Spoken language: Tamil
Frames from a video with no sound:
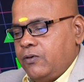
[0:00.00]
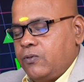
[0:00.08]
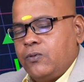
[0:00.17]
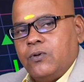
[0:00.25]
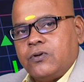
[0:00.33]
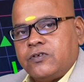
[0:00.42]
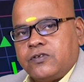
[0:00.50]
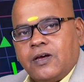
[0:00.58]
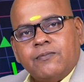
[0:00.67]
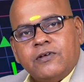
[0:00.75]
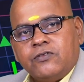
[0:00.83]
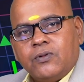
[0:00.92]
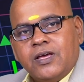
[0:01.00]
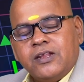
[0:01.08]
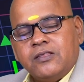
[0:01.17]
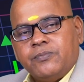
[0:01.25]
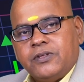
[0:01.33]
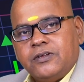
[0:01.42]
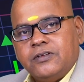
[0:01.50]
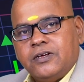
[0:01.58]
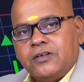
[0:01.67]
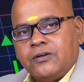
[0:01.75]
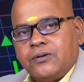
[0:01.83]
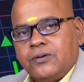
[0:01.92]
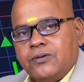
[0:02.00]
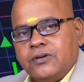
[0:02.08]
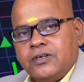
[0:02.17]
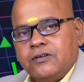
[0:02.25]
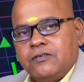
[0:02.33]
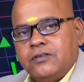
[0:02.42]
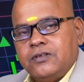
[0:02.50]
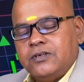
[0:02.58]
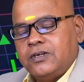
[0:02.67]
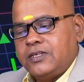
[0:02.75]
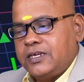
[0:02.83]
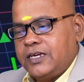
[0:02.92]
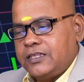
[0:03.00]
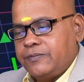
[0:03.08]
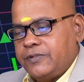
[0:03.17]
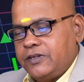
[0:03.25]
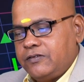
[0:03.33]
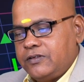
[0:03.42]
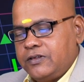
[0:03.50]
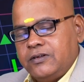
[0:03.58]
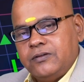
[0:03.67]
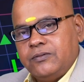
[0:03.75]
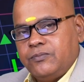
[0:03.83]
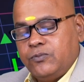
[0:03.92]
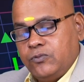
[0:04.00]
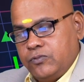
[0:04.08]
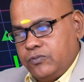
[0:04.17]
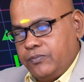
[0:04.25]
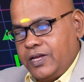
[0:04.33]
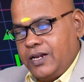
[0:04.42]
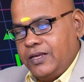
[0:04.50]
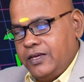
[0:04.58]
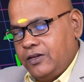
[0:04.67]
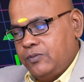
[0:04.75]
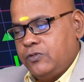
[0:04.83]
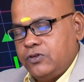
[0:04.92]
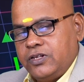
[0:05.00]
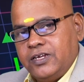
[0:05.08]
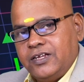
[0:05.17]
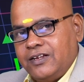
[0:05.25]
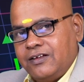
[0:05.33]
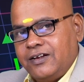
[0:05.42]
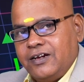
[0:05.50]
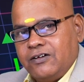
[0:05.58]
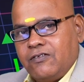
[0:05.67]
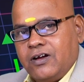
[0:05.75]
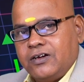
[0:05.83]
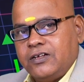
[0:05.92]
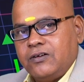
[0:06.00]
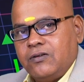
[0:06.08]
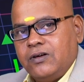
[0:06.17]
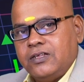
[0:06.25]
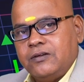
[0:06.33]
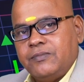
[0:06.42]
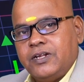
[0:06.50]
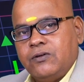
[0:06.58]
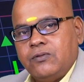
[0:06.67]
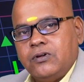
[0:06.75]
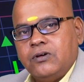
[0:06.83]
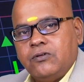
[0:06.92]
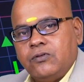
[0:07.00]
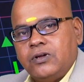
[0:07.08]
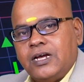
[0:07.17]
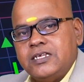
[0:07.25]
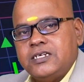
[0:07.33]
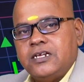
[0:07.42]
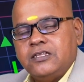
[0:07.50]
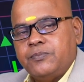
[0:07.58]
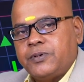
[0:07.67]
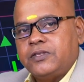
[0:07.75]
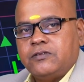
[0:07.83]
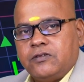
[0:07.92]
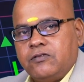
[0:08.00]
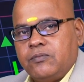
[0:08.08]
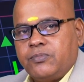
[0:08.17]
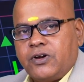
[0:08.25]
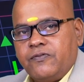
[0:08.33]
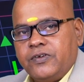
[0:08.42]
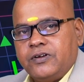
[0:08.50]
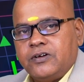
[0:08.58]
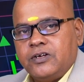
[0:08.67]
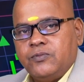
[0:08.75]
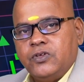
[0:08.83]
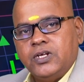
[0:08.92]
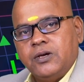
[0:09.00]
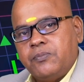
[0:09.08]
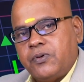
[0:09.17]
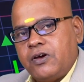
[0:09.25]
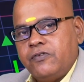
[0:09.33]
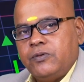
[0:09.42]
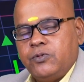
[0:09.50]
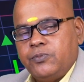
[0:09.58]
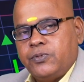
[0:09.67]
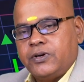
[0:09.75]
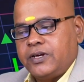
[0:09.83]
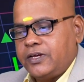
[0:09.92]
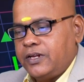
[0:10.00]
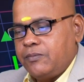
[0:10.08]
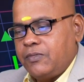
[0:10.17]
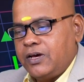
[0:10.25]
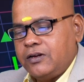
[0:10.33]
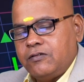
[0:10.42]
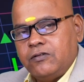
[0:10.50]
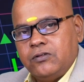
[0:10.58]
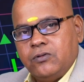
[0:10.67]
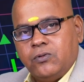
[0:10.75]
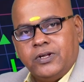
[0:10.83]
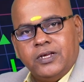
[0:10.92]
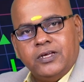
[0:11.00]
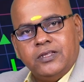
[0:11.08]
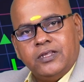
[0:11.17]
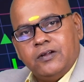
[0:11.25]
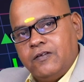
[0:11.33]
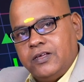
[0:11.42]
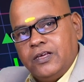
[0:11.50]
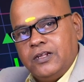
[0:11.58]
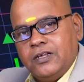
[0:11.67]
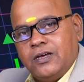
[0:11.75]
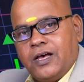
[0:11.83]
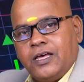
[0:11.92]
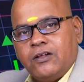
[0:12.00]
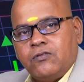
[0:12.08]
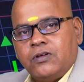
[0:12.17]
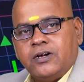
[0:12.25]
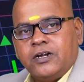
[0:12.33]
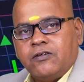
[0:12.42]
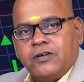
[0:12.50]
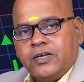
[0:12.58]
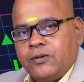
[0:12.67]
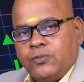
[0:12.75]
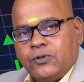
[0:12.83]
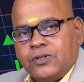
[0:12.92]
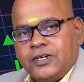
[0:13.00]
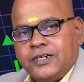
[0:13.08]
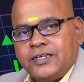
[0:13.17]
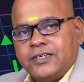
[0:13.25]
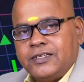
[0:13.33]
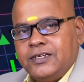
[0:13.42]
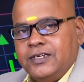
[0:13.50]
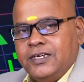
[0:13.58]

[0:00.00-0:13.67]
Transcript: உங்களோட ஸ்டாப் லாஸ் தொள்ளாயிரத்தி பதினஞ்சாக இருக்கட்டும் நீங்கள் வந்து அதுக்கேற்ற மாதிரி வந்து மேலே ஏறும்போது நீங்கள் என்ன ரேட்டு வாங்கினீங்களோ அதுக்கு மேலே உங்களுக்கு ஒரு அஞ்சுலேருந்து பத்து சதவீதம் ப்ராஃபிட் கிடைக்கும் போது நீங்கள் ப்ராஃபிட் புக் பண்ணுங்கள் ஏன்னா மார்க்கெட் வந்து ஒரே தடவை ஏறி ஆயிரரூவா ரெண்டாயிரூவா ஏற போகிறதும் கிடையாது